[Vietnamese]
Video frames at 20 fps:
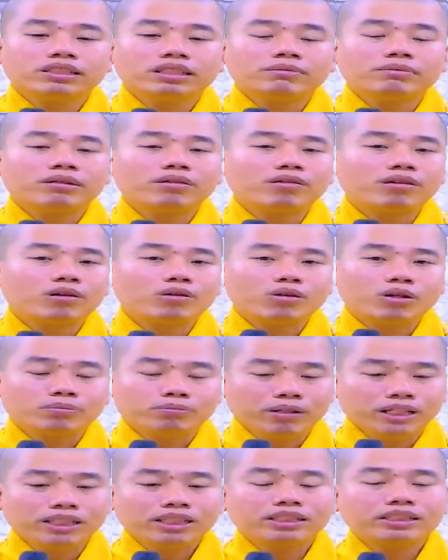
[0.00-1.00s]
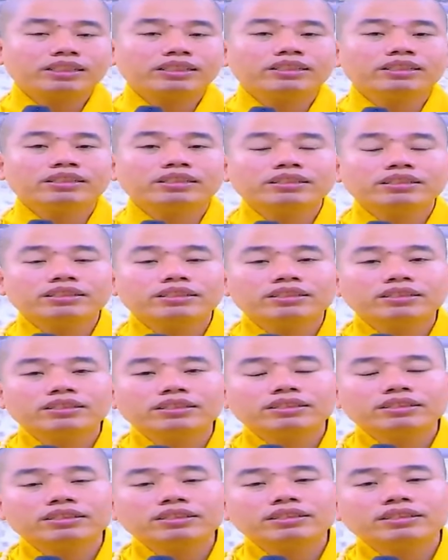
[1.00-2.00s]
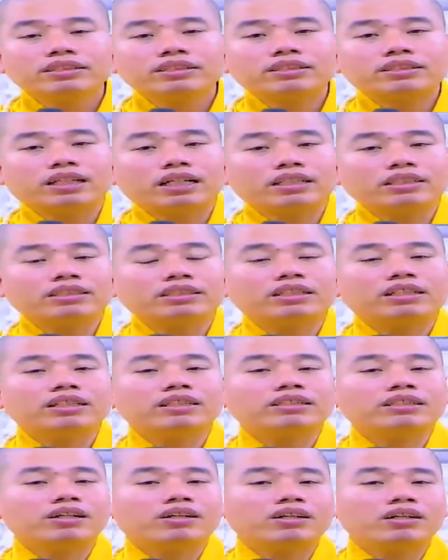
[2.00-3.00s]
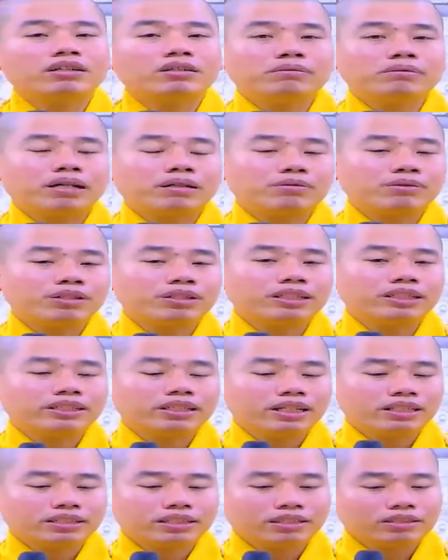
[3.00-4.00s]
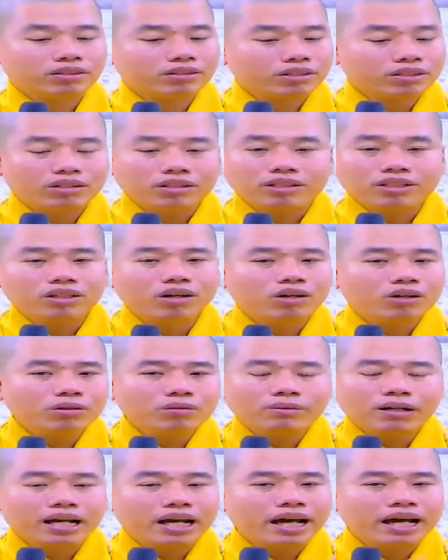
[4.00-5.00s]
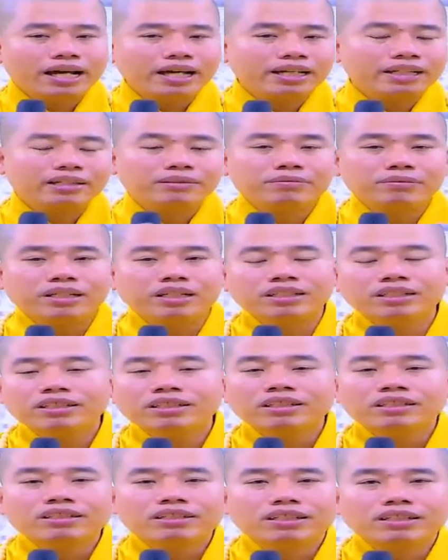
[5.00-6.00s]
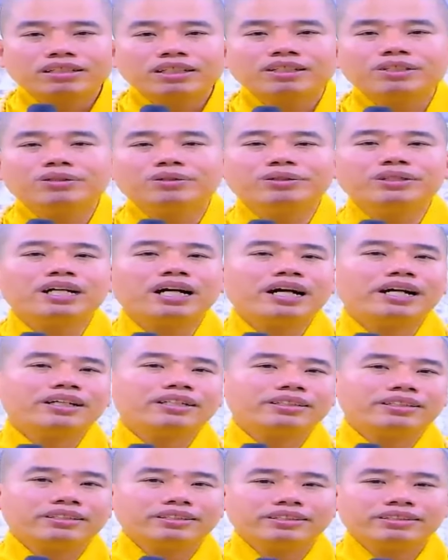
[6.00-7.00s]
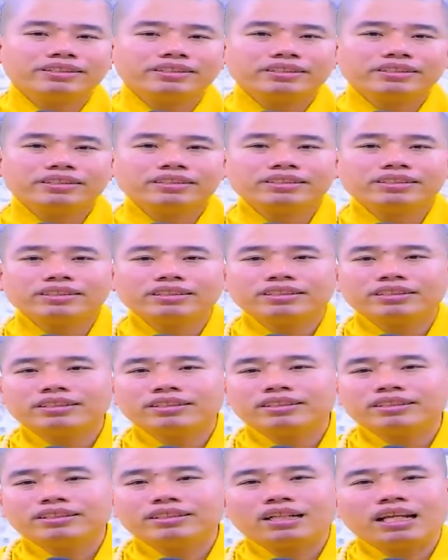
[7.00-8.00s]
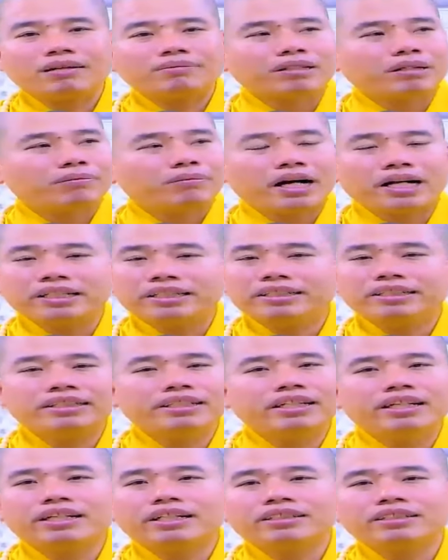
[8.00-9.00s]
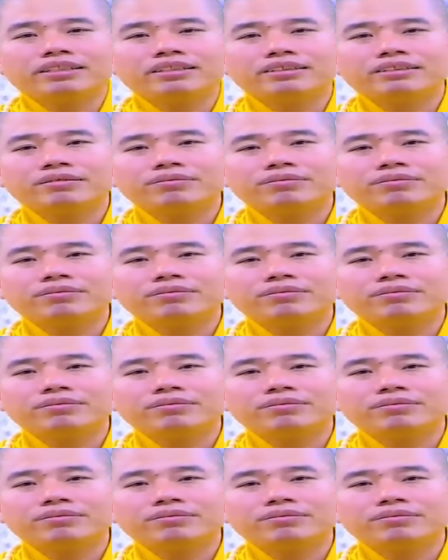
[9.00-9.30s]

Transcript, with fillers: vì mà lâu lâu còn bức từ nơi đó mà không có những đức thì thôi rồi đố mà ai mà giật dây dụi ai làm tầm bậy hết trơn